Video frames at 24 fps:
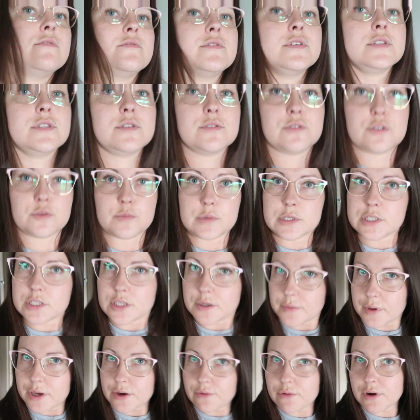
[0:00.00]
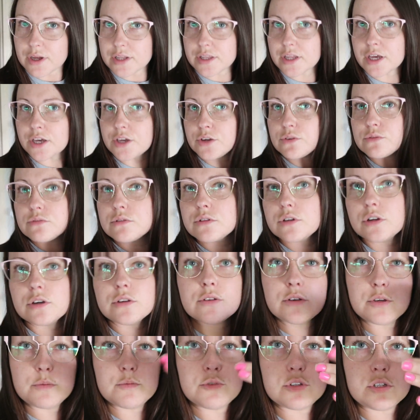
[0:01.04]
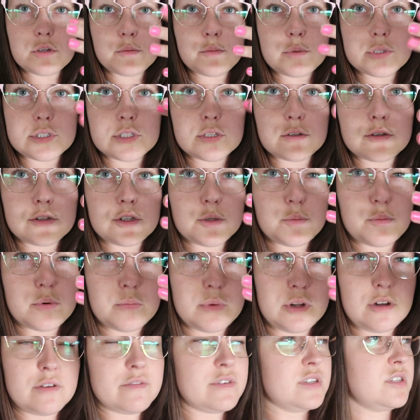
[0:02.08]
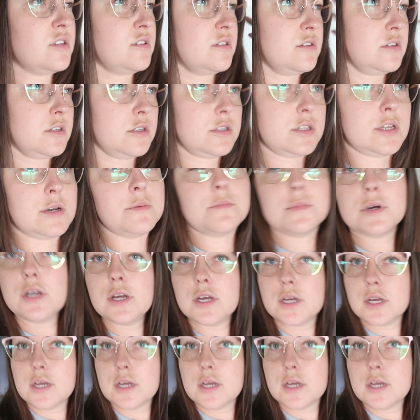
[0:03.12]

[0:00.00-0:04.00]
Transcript: Więc już będę miała na jutro, no i muszę paznokcie pomalować, chociaż tam